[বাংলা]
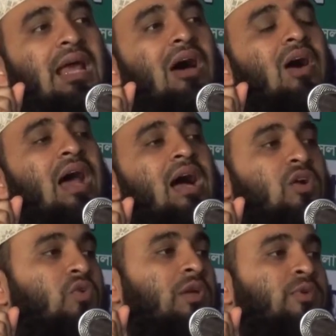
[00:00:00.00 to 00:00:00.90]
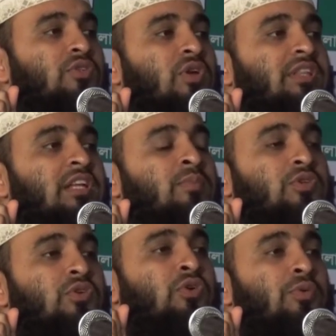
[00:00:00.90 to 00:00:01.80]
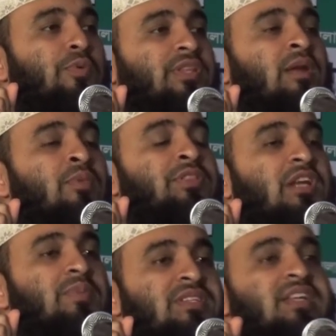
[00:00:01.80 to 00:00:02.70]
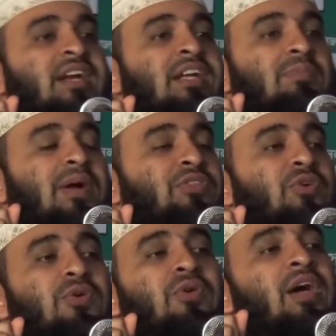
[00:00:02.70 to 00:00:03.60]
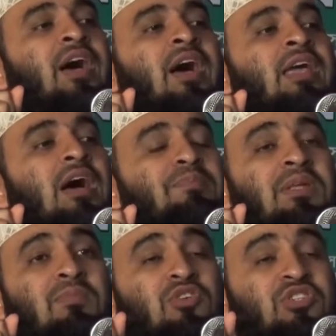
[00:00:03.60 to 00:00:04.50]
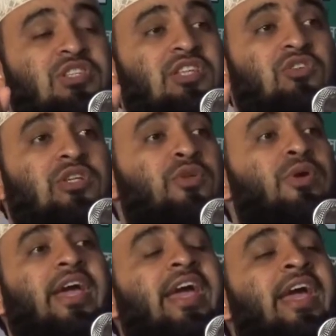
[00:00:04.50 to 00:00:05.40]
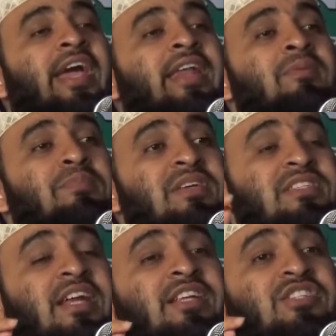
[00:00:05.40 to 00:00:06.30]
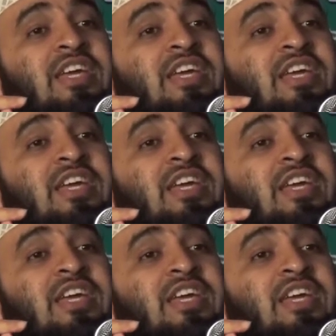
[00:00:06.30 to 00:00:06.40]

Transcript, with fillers: ঠেলাওয়ালা কুলি মজুর দিন মজুর প্রধানমন্ত্রী প্রেসিডেন্টে পার্থক্য নাই আপনি মসজিদে যদি ঢুকেন প্রেসিডেন্ট